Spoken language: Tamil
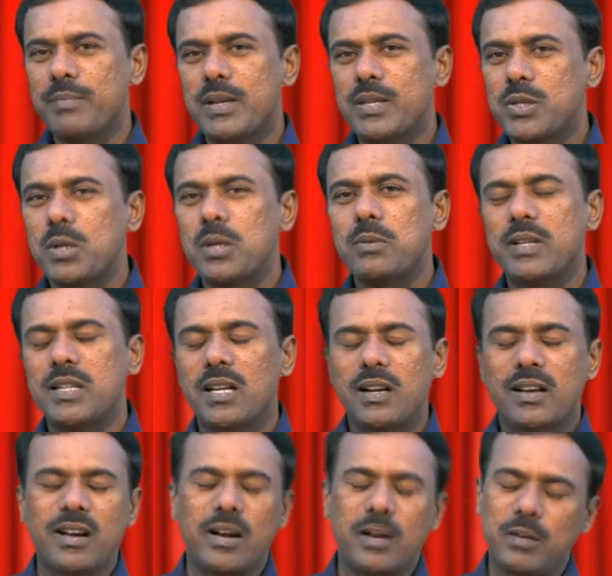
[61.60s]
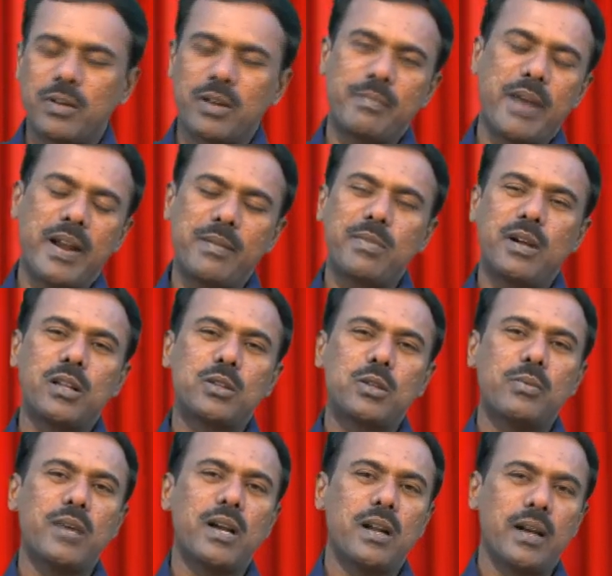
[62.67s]
அன்பை சொல்வதற்கு ஆண்டவர்
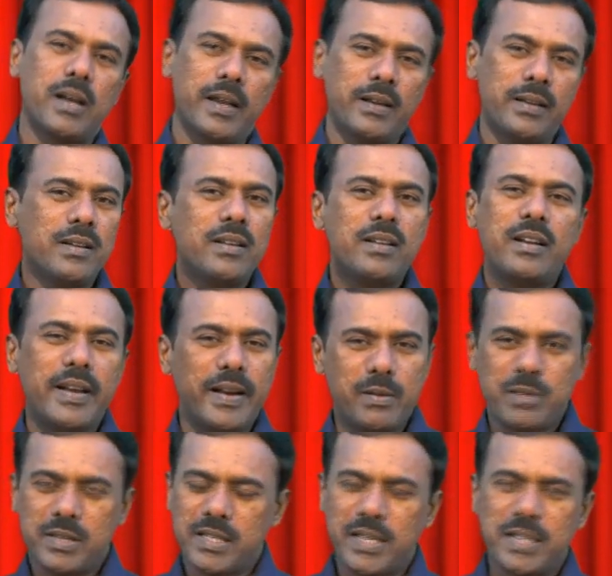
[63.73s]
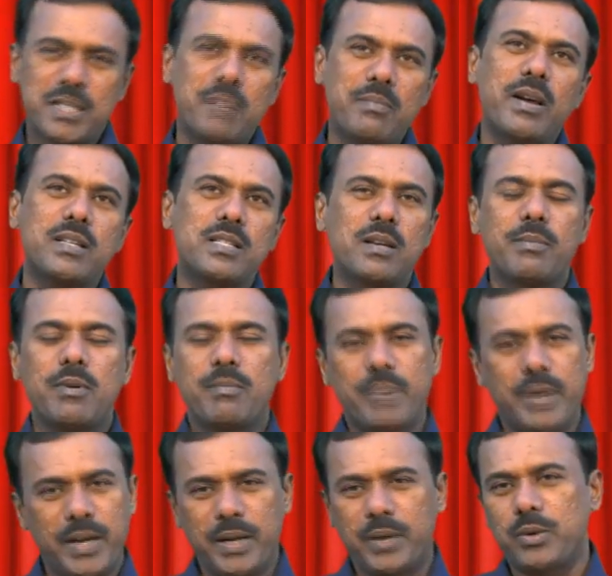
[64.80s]
பயன்படுத்துவாராக நீங்கள் விசேஷமாய்
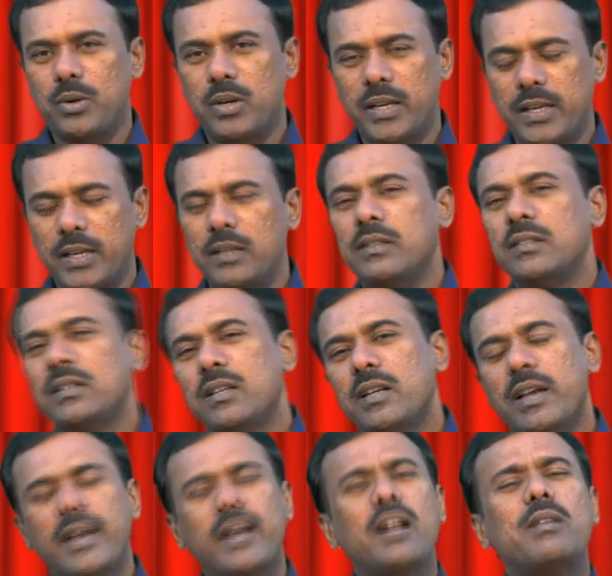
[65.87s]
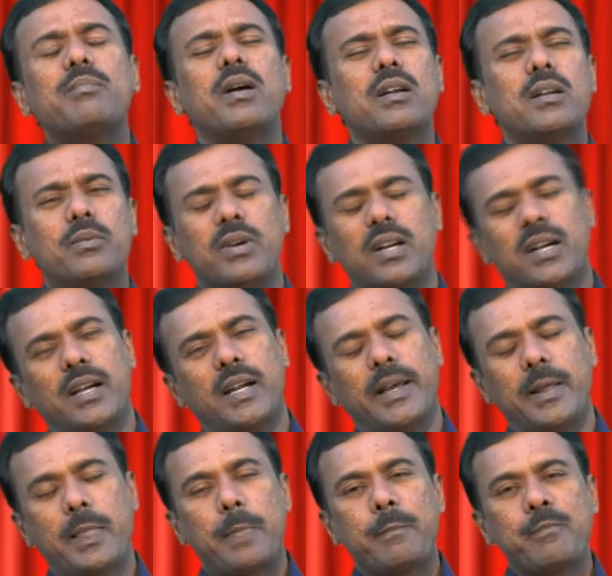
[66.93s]
ஜபம் பண்ணிக்கொள்ளுங்கள் என்
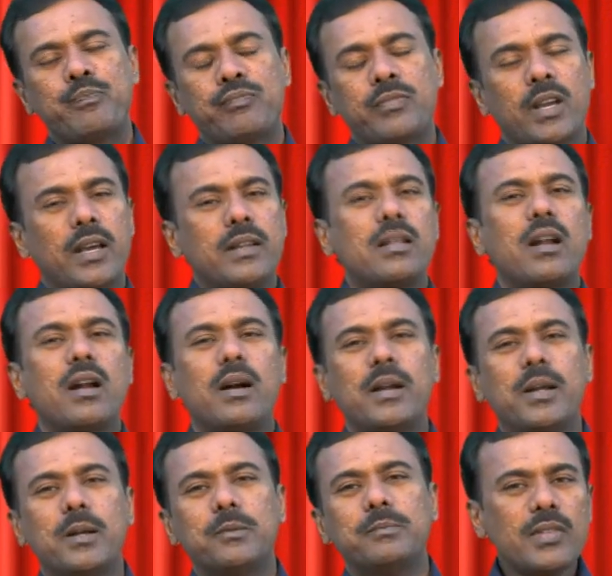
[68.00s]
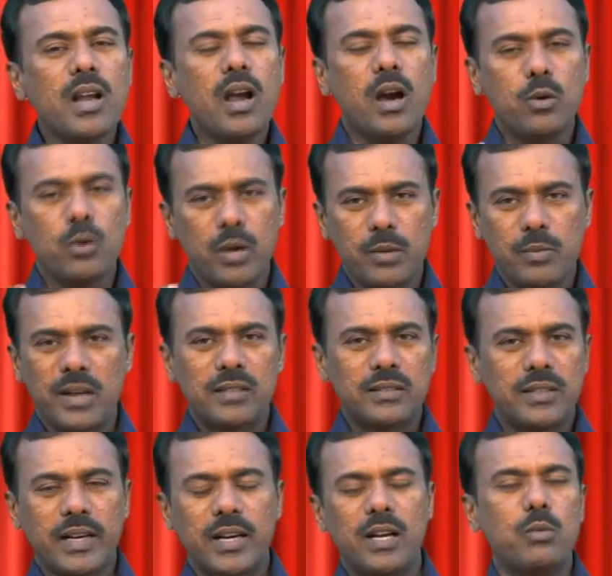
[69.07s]
அன்பானவர்களே இந்த நாளிலும் அவனுடைய
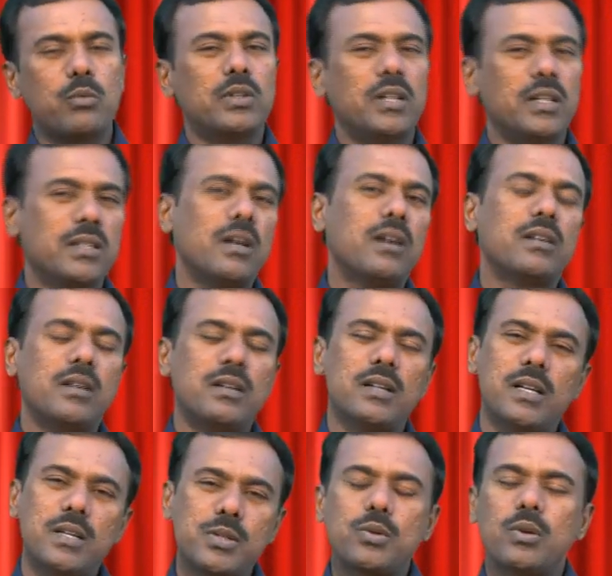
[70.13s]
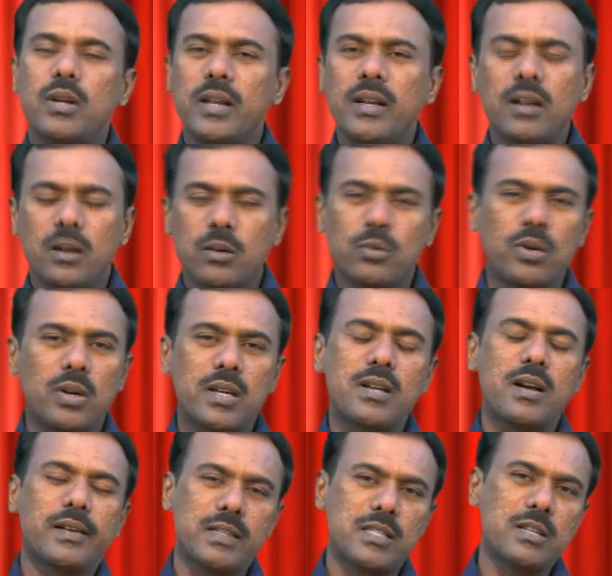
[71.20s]
வார்த்தைகளை உங்களுக்காக நான் சொல்லி நான்
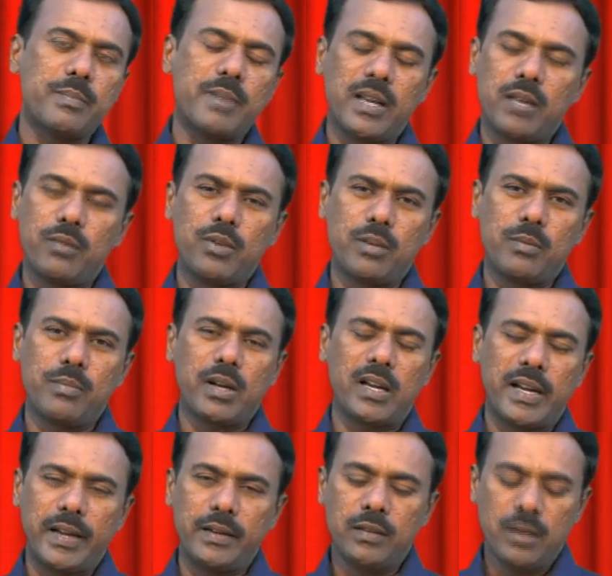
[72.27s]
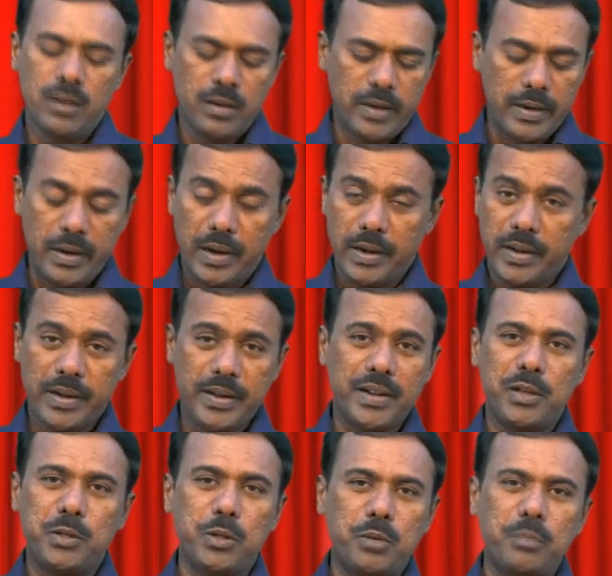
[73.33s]
உங்களுக்காக ஜெபிக்க விரும்புகிறேன் நீங்கள்
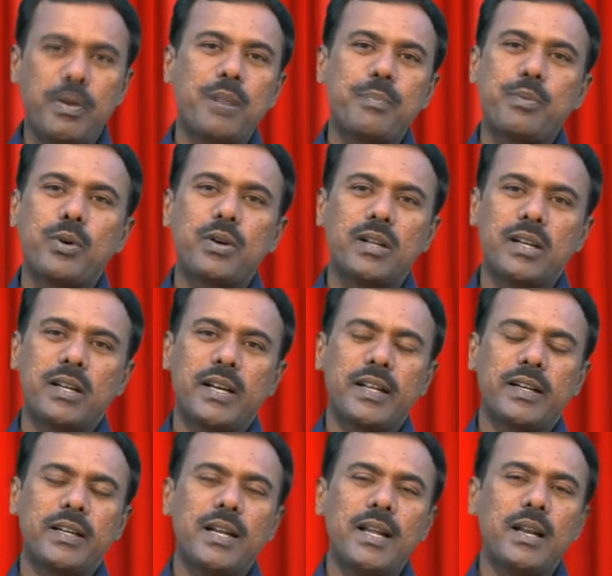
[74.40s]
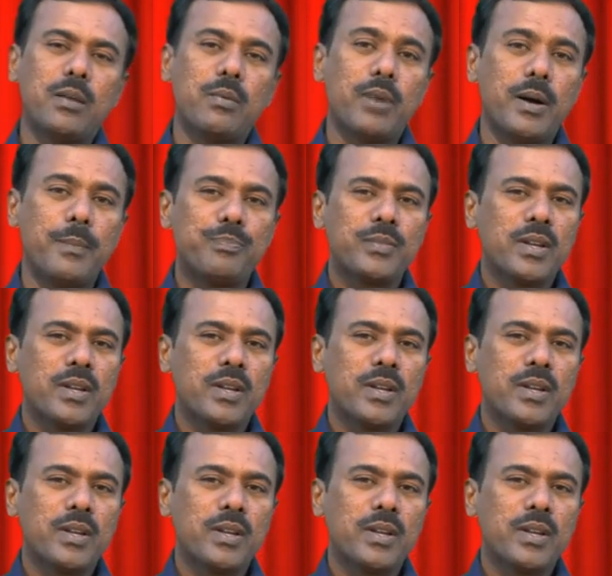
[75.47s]
அநேகர் எதிர்பார்ப்போடு இருக்கிறீர்கள் அல்லவா